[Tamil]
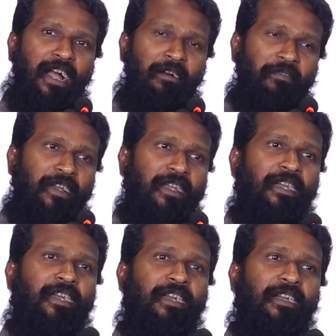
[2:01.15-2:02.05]
அவங்க
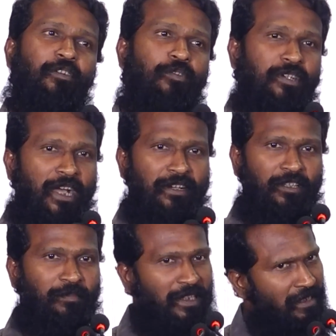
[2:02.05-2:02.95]

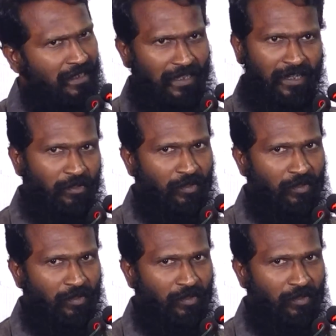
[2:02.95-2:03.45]
கொண்டாடுறதும் இதில் நிறைய